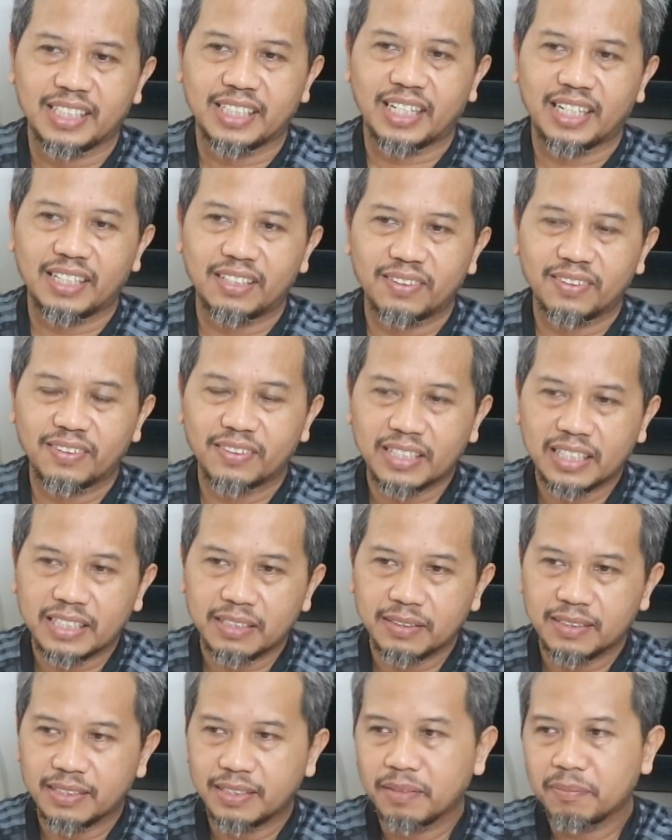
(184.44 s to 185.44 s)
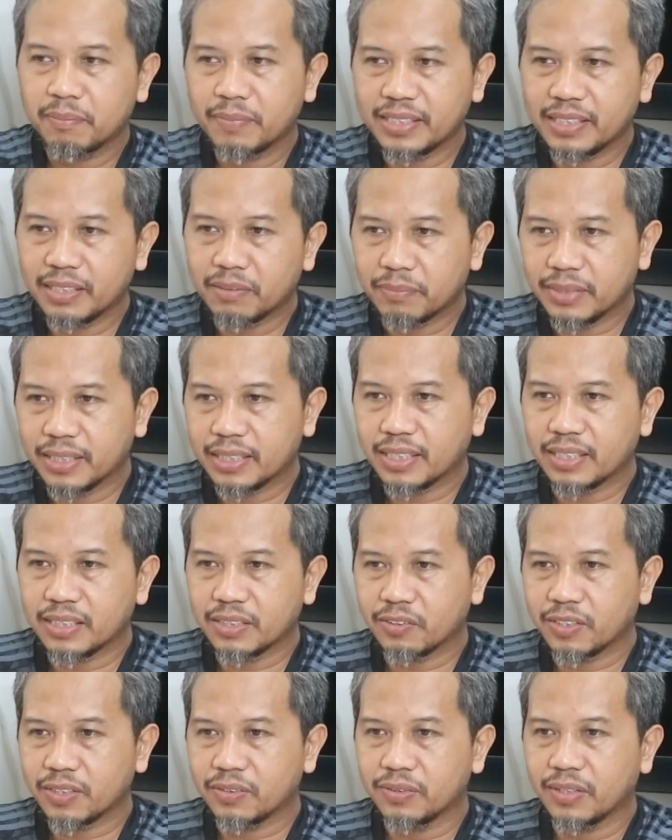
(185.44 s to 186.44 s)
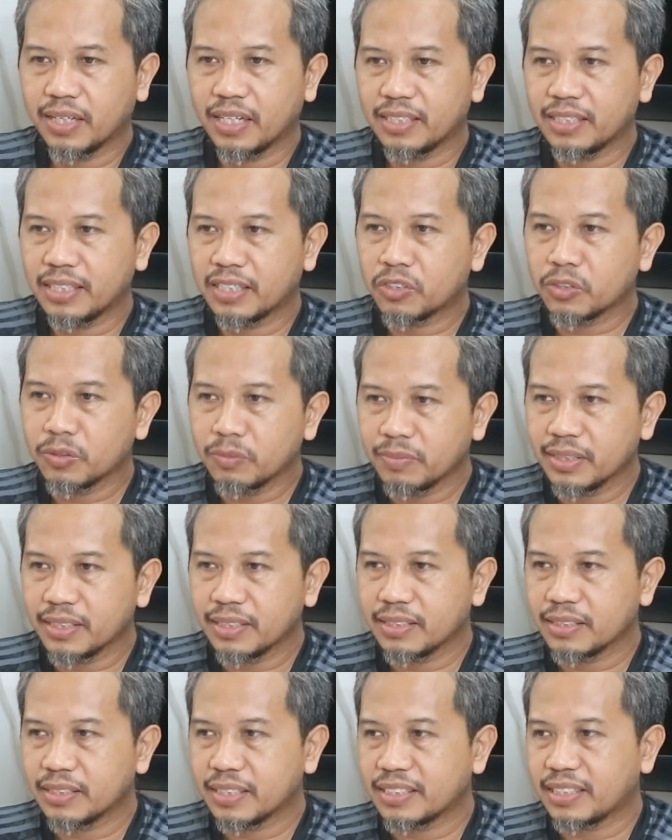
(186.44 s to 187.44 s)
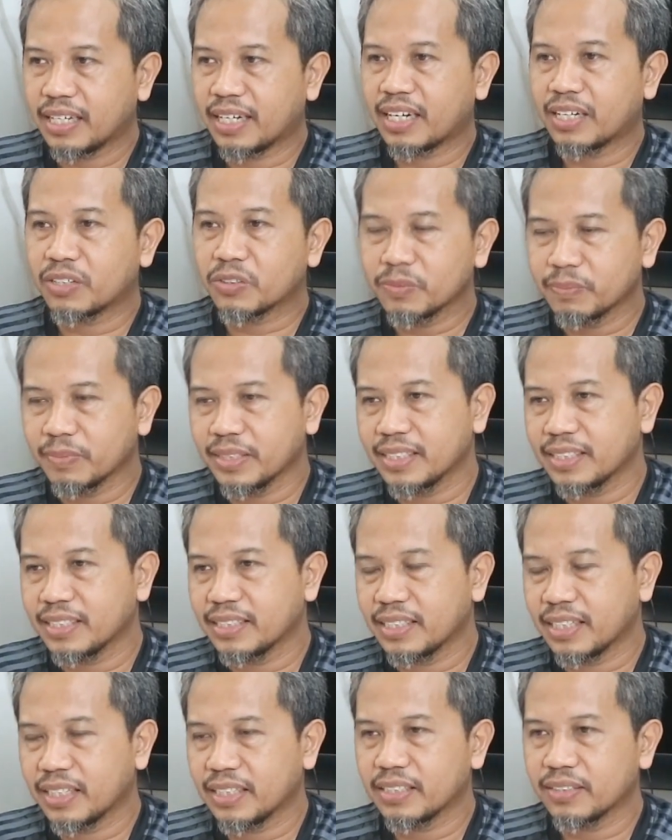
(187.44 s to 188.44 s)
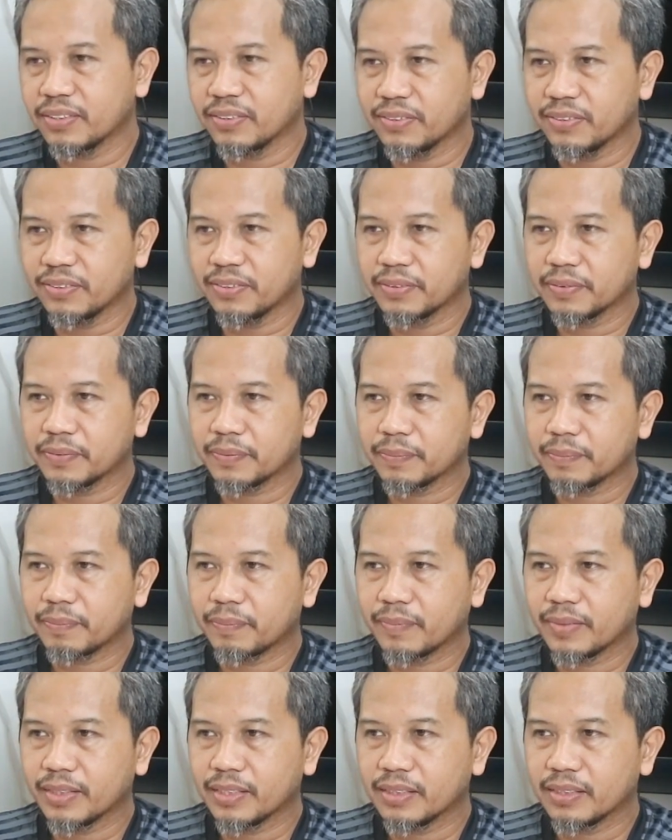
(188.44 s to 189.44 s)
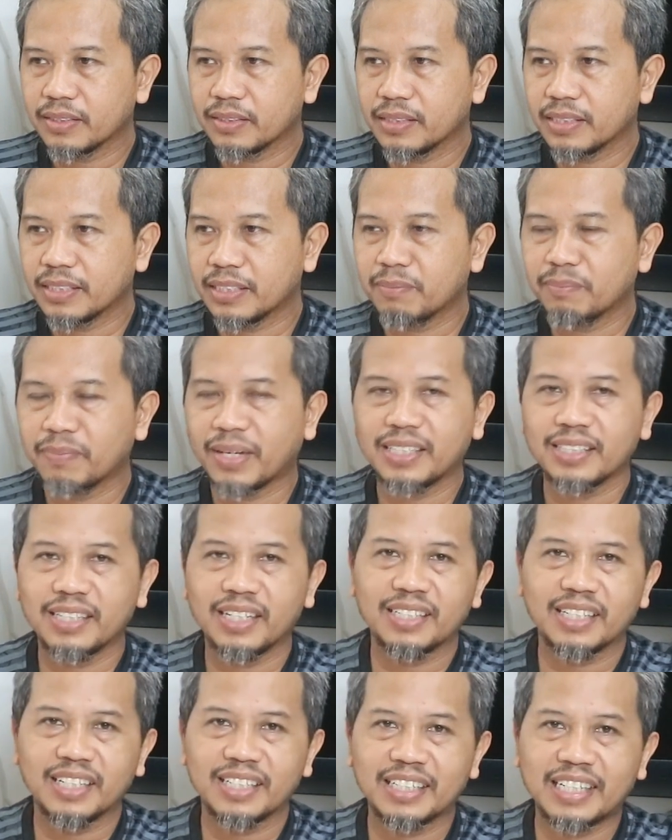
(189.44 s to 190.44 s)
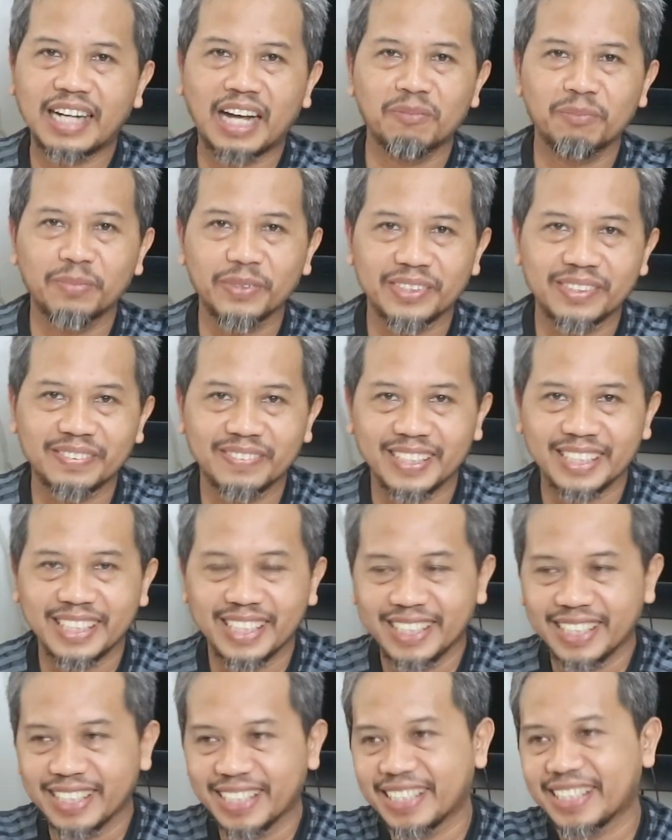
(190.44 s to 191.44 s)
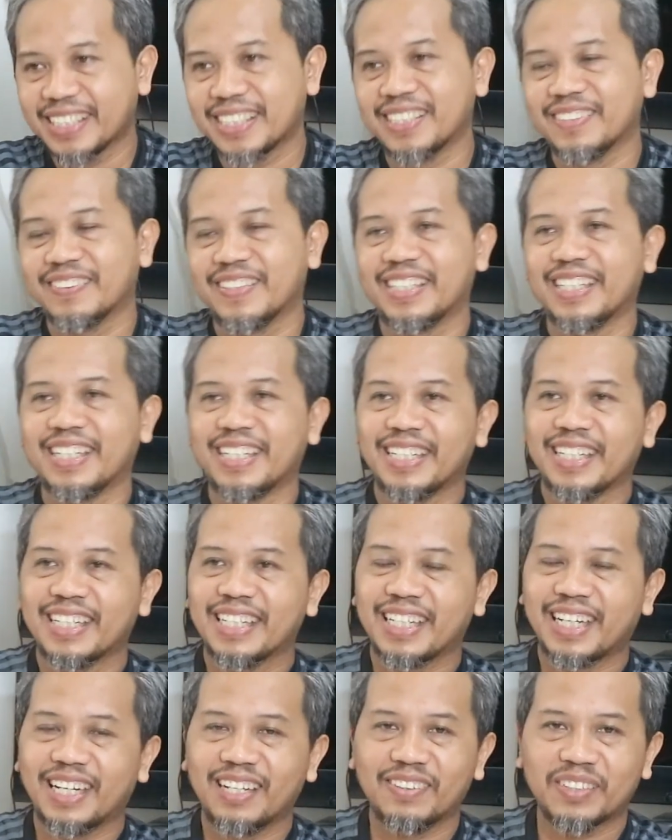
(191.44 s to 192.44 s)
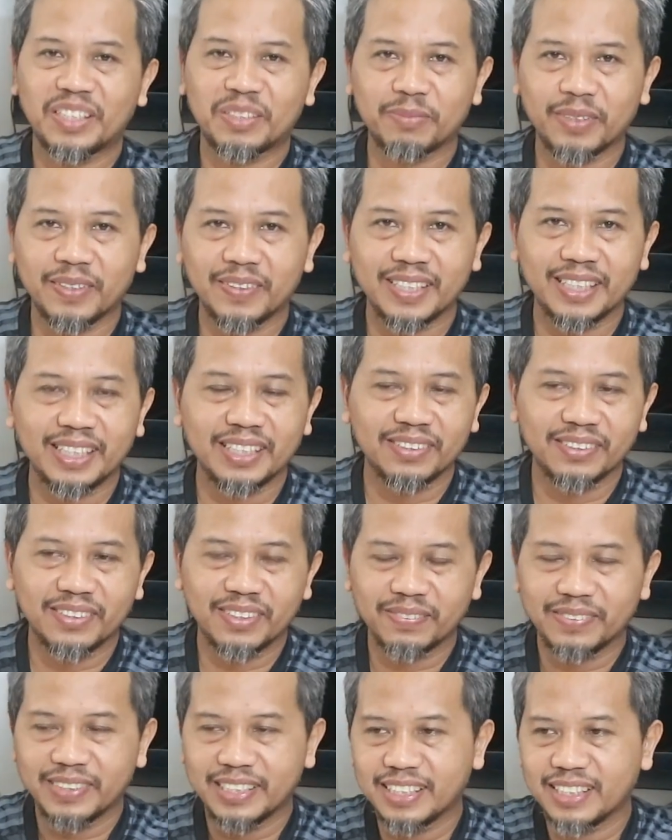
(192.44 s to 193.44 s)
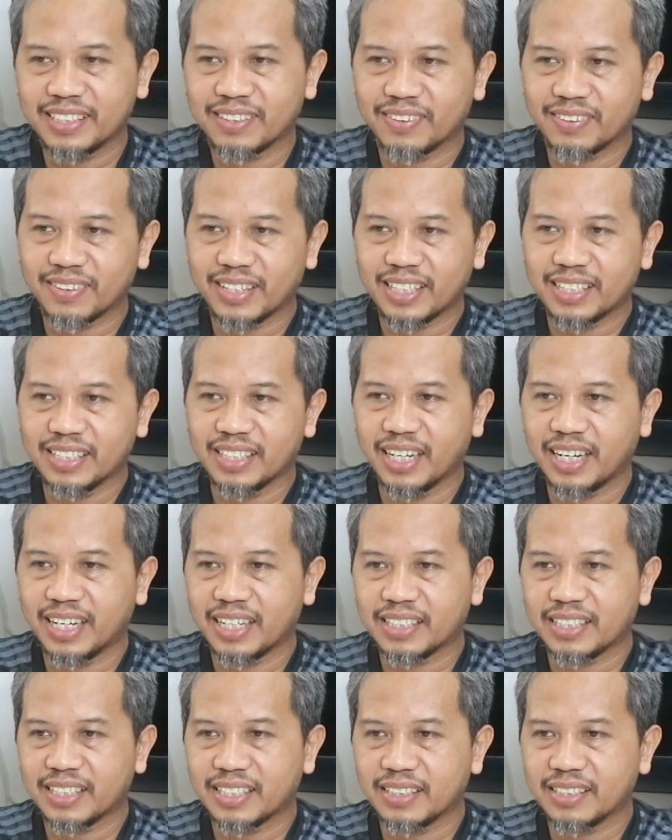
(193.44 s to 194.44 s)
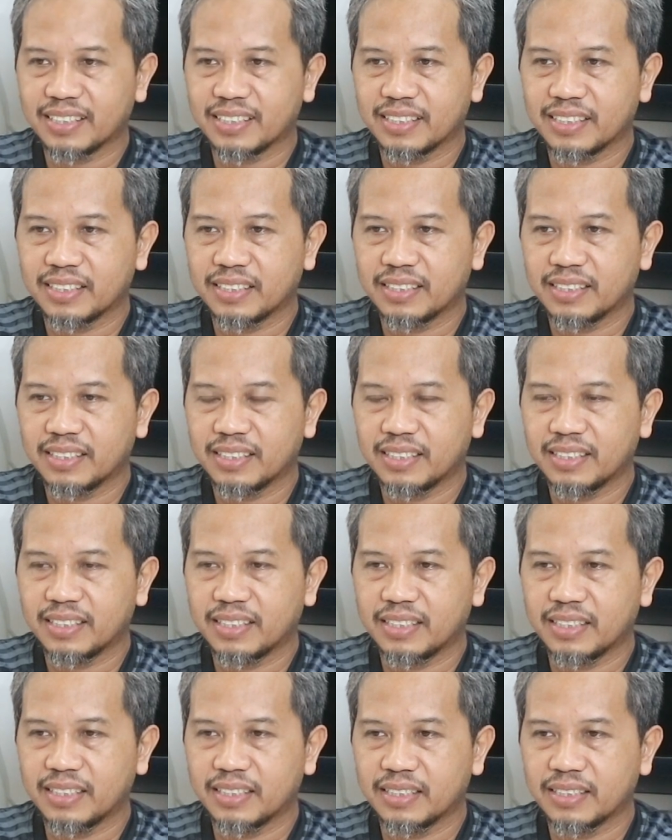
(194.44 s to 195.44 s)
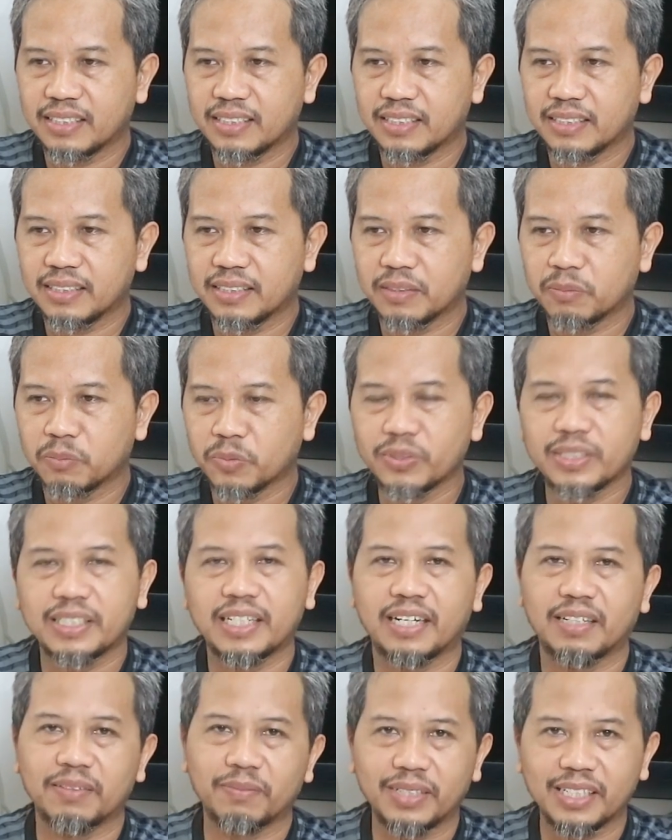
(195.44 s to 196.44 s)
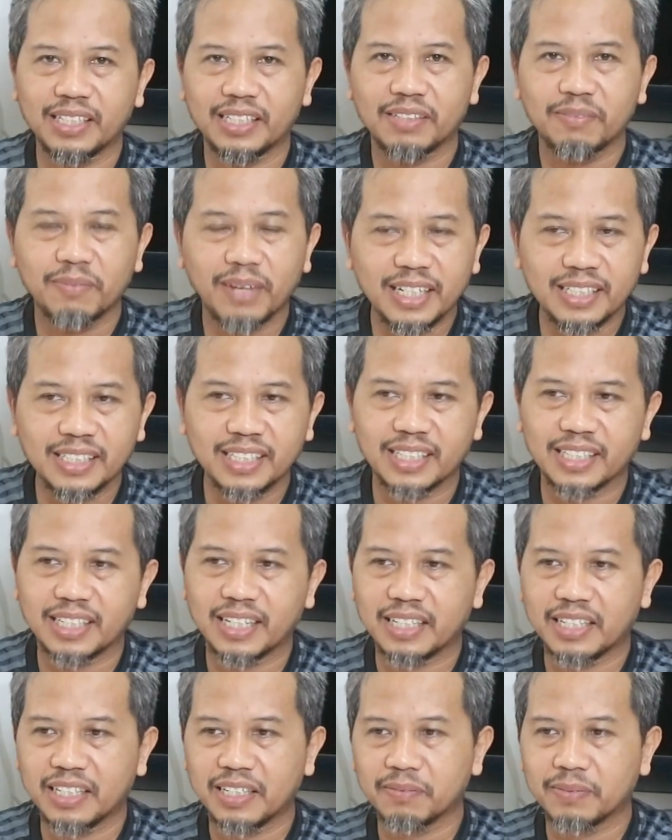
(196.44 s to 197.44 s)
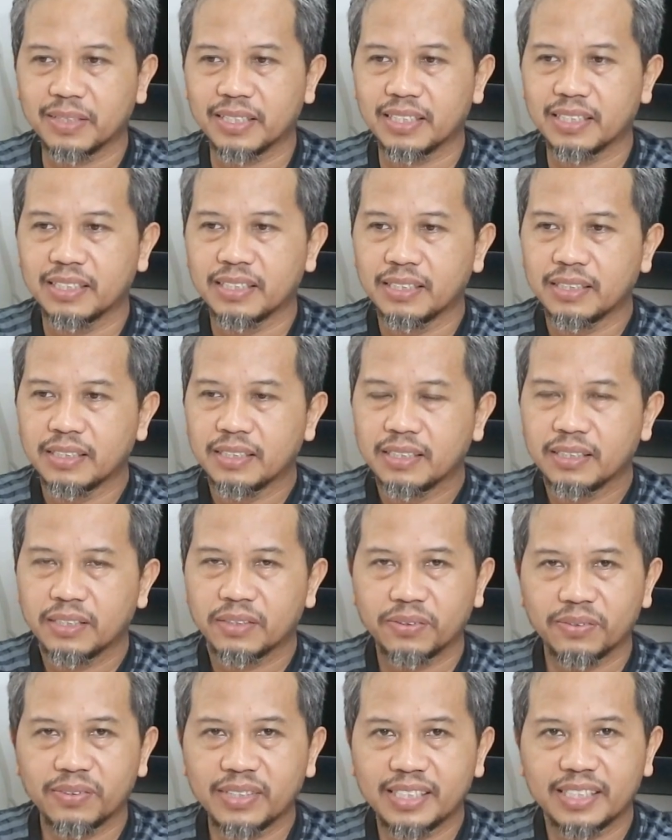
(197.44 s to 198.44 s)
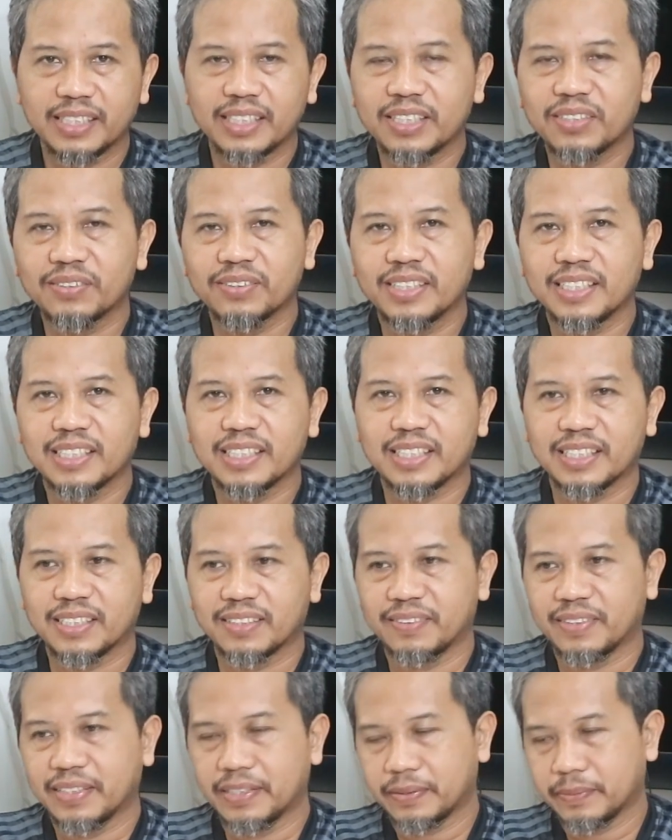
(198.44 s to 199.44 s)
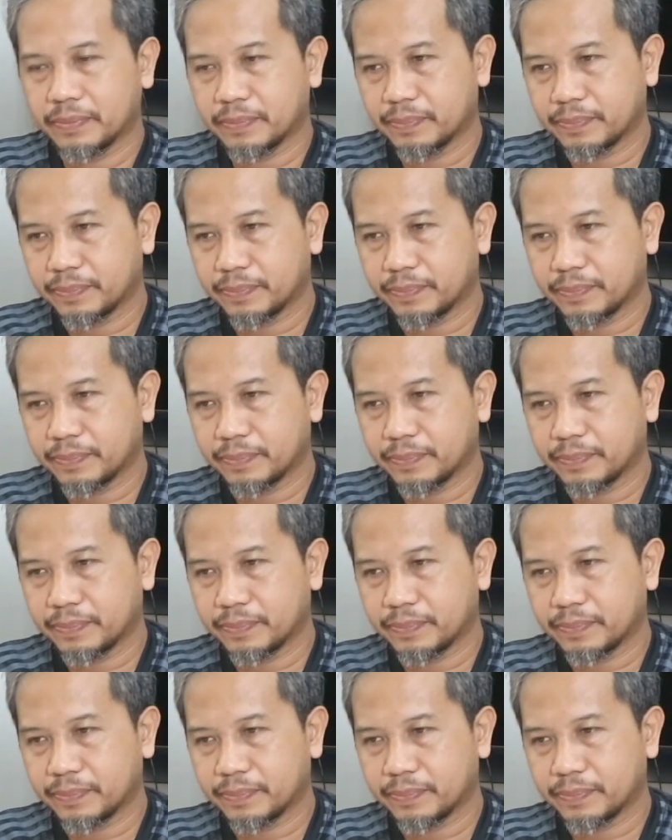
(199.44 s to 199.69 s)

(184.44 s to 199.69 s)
kalau orang menyampaikan suatu hal yang rumit secara rumit ya itu tempatnya ada di kampus biasanya ya kawan-kawan. Kalau dibawa ke YouTube sini orang nggak akan eh, mudah menerimanya karena apa sulit diikuti gitu ya